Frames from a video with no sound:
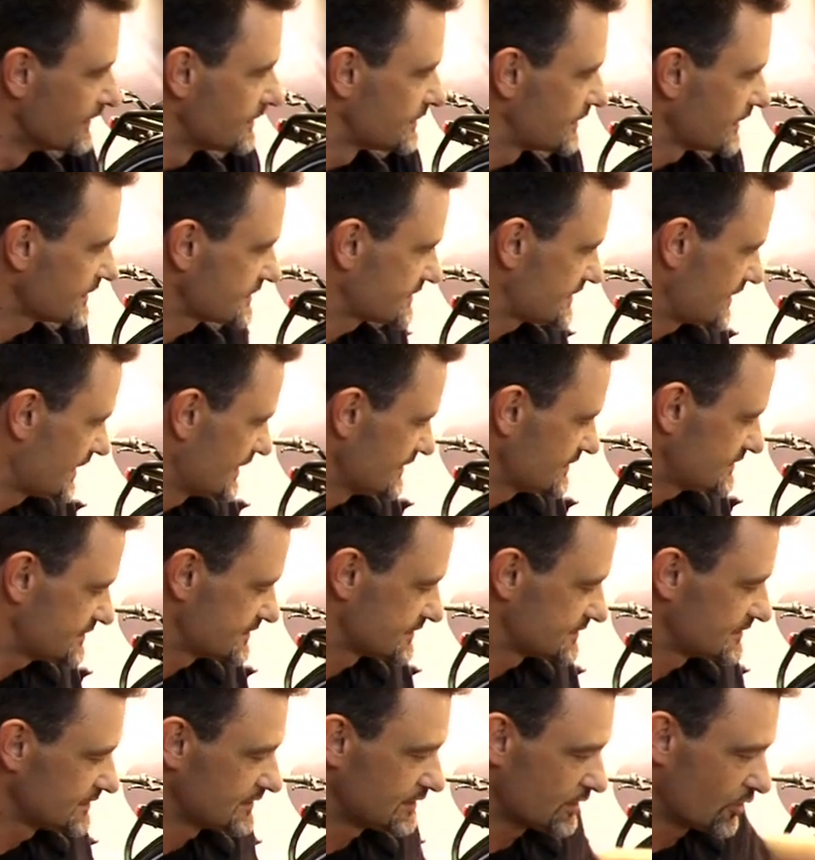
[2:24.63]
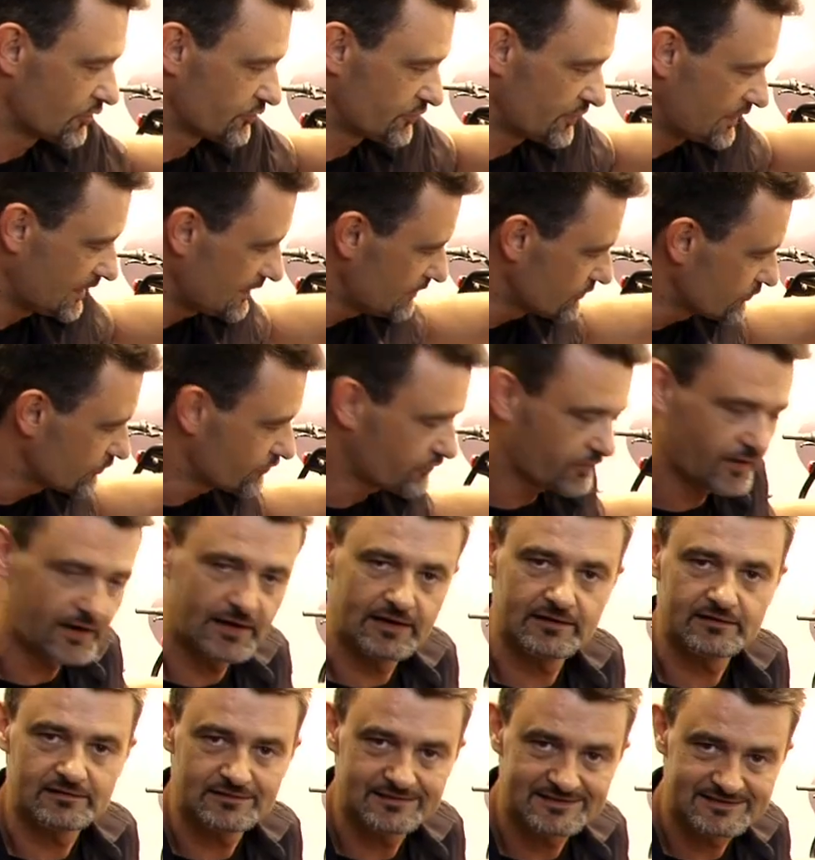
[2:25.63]
Das Ganze sieht auf jeden
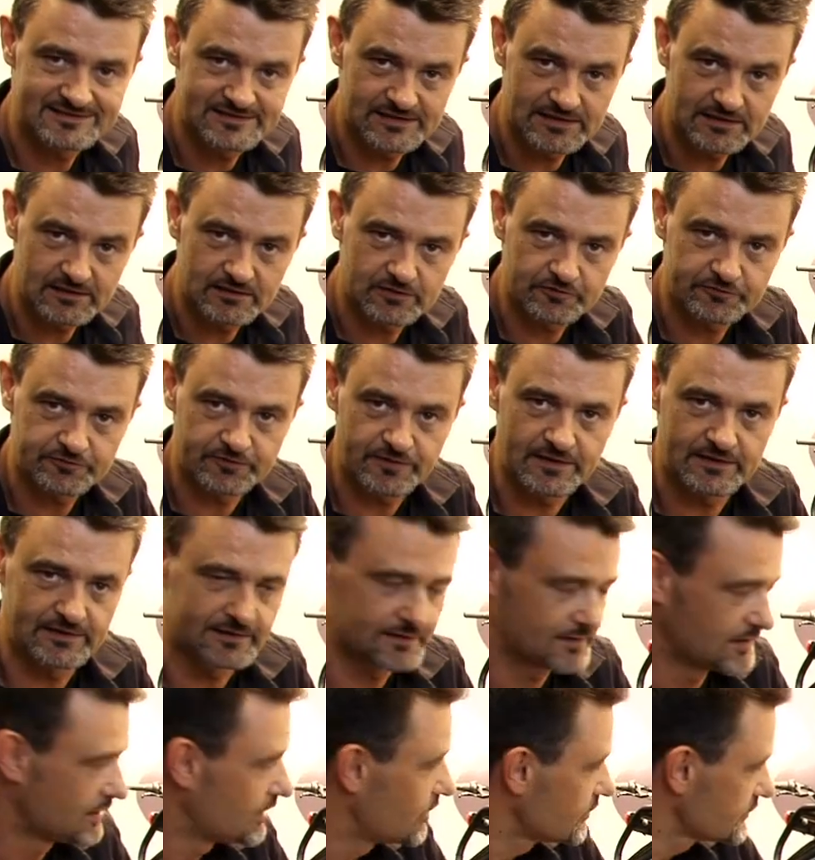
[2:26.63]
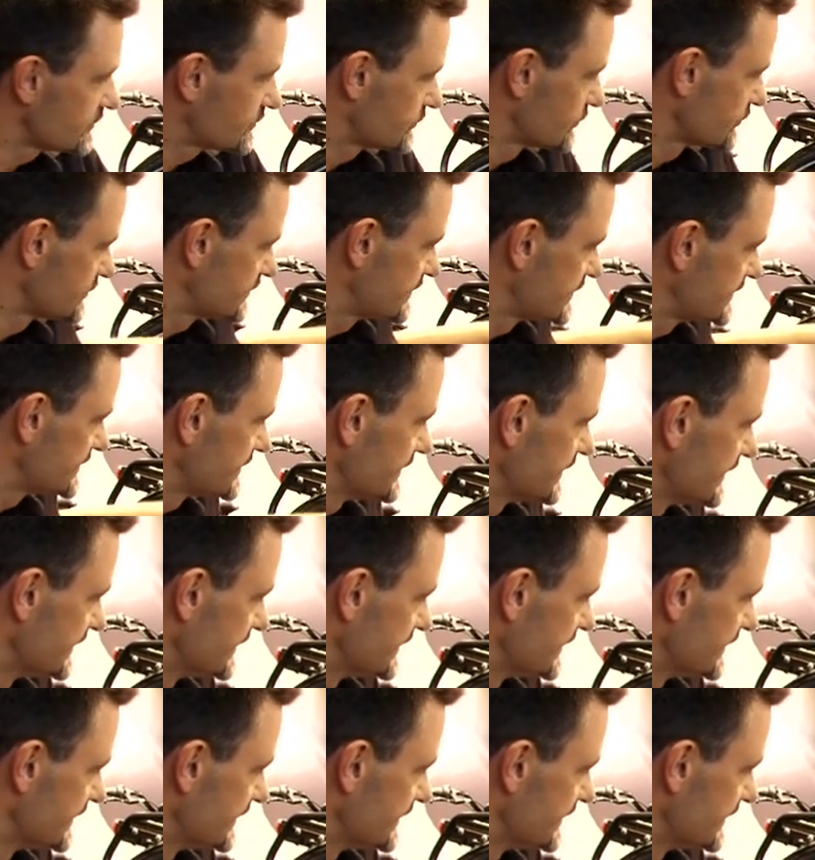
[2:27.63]
Fall sehr gefälliger aus durch diese